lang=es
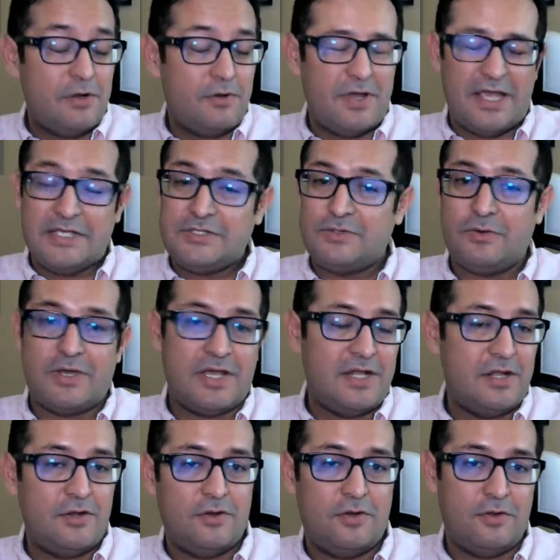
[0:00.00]
esto
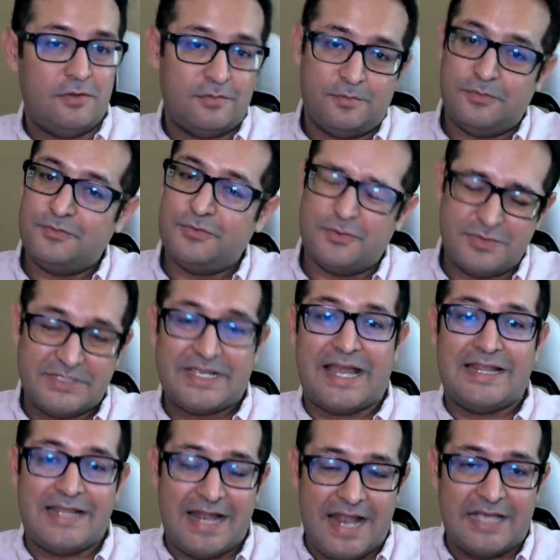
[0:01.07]
generó pues, un
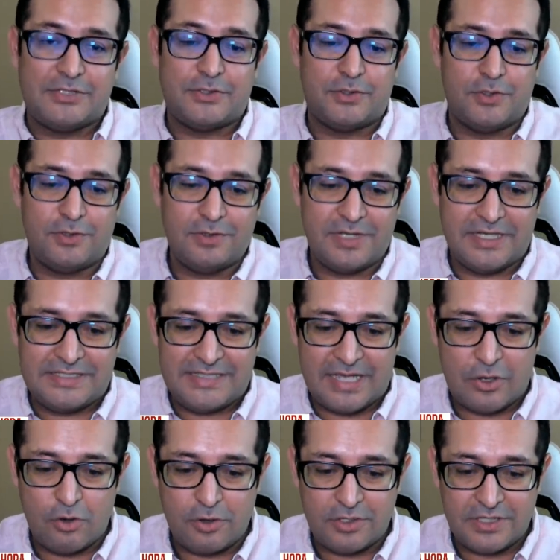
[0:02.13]
escandalazo, ¿no? Este
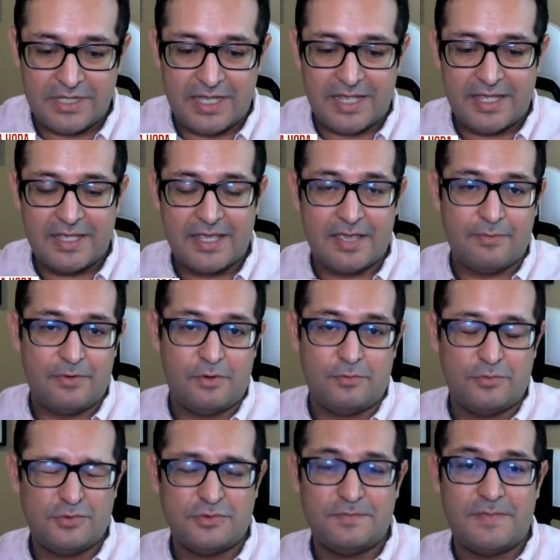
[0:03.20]
corte, que bueno,
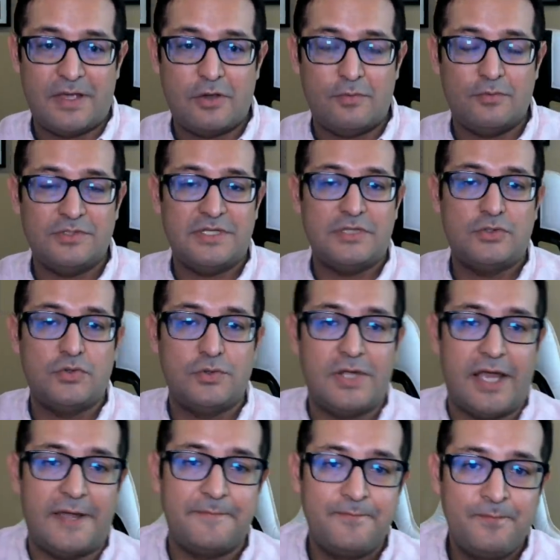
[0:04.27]
muchos ven como
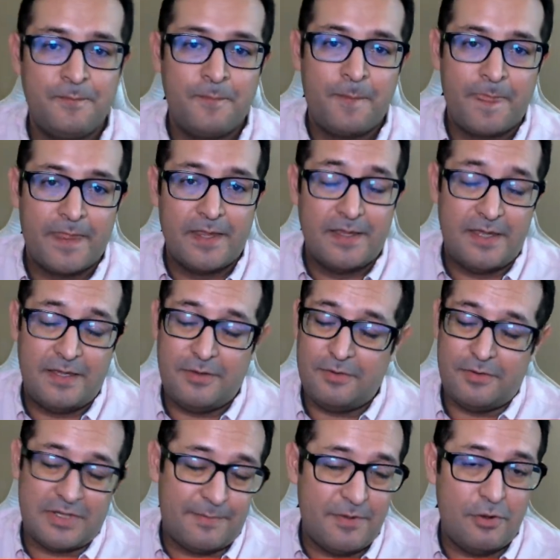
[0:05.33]
censura, y yo
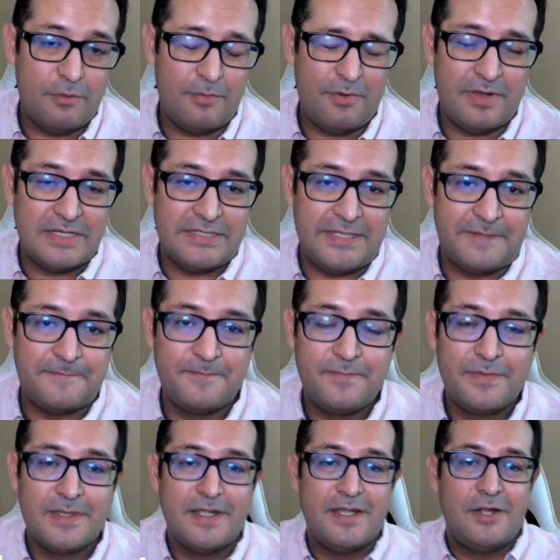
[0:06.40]
también lo veo así.
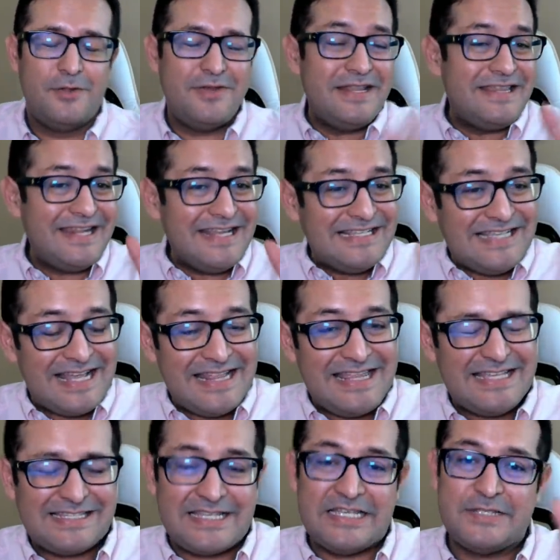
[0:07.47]
Lo interesante
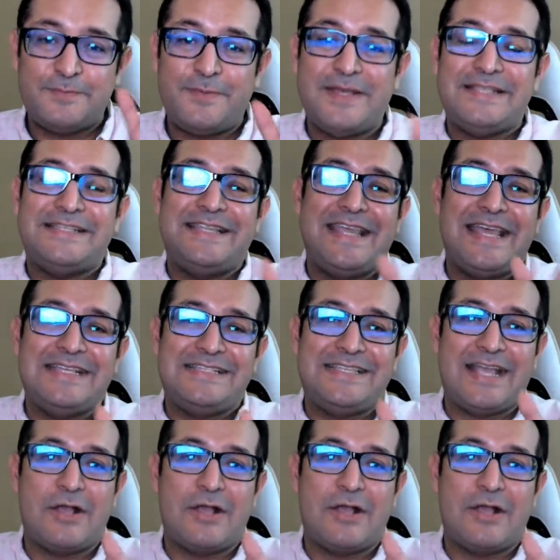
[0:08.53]
es que después de este